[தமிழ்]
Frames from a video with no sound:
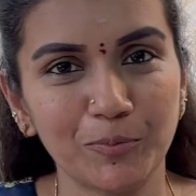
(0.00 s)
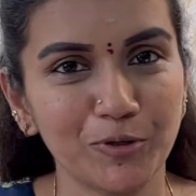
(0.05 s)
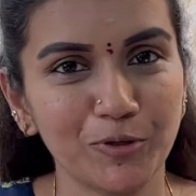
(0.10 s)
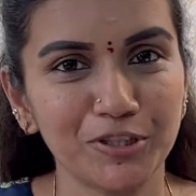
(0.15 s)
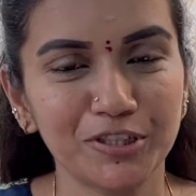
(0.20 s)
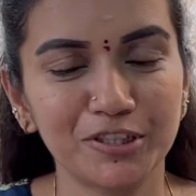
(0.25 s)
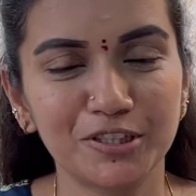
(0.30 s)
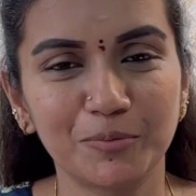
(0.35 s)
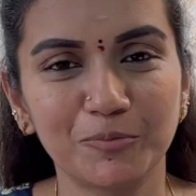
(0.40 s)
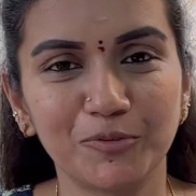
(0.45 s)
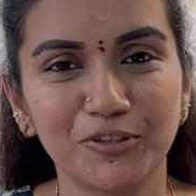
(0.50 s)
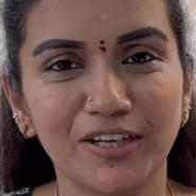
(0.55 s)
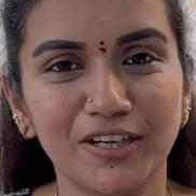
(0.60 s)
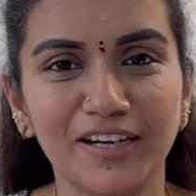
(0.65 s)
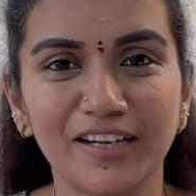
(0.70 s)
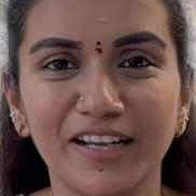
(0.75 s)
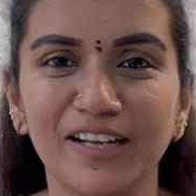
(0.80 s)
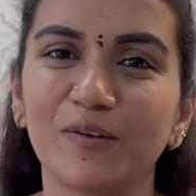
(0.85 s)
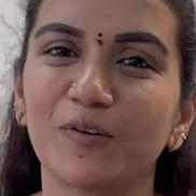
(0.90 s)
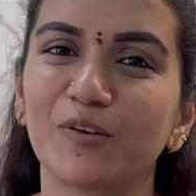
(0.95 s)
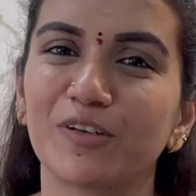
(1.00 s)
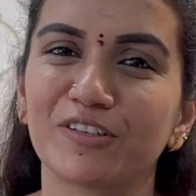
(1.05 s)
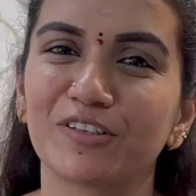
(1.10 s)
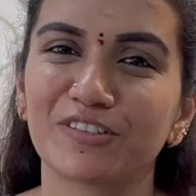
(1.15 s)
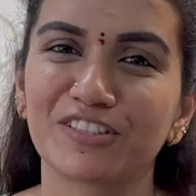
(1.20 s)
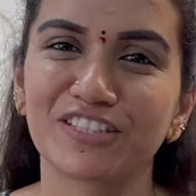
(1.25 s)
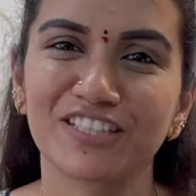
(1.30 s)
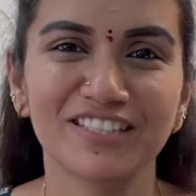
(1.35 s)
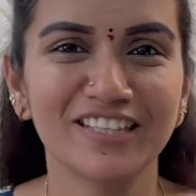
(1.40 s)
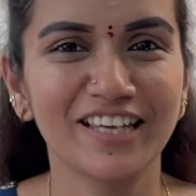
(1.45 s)
போகிறதுக்கு முன்னாடி என்னோட
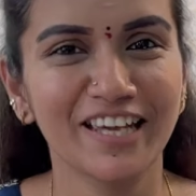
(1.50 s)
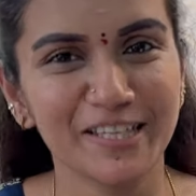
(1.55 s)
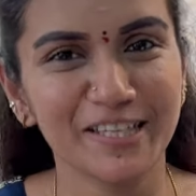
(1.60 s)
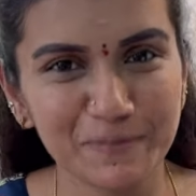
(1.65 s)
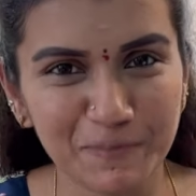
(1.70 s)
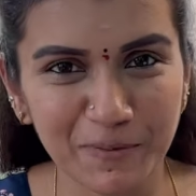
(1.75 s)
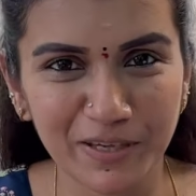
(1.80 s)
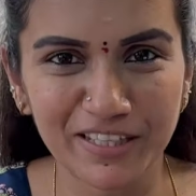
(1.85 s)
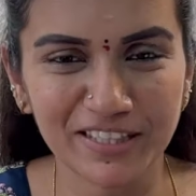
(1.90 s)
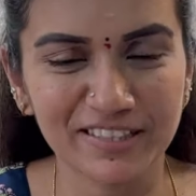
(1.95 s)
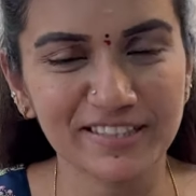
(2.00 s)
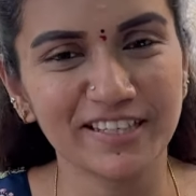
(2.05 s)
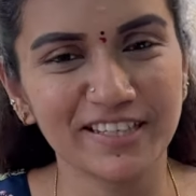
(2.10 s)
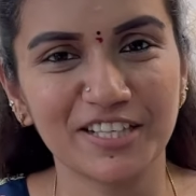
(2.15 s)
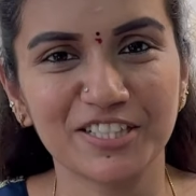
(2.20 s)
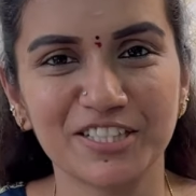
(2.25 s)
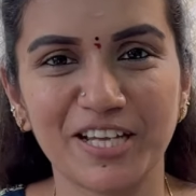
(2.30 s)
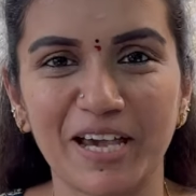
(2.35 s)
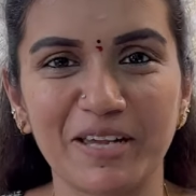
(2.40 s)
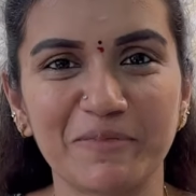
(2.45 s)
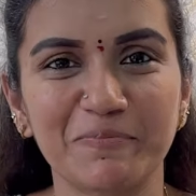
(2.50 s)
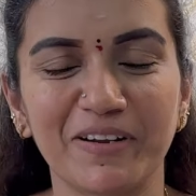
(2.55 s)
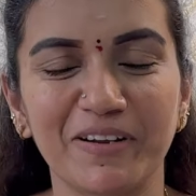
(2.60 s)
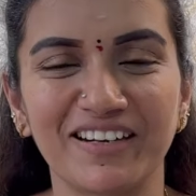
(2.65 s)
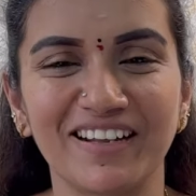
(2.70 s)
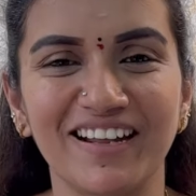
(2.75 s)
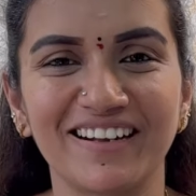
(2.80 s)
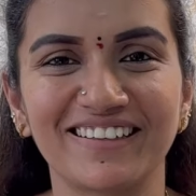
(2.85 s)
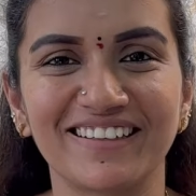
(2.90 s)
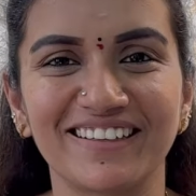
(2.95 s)
சின்ன எக்ஸ்பீரியன்ஸ் நான் ஷேர்
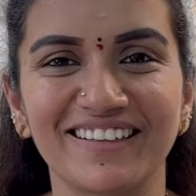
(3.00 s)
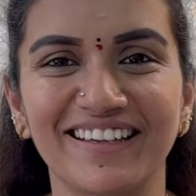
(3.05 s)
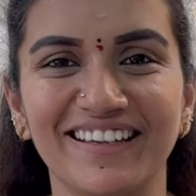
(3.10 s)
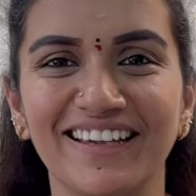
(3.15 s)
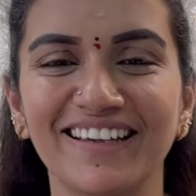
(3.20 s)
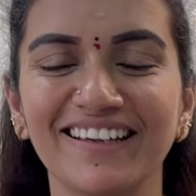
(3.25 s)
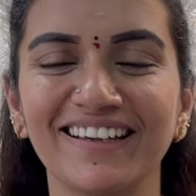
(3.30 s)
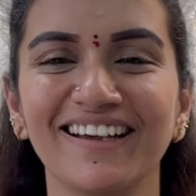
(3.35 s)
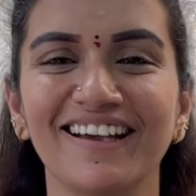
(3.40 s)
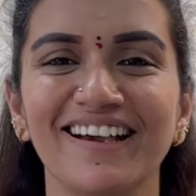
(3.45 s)
பண்ணலான் இருக்கேன்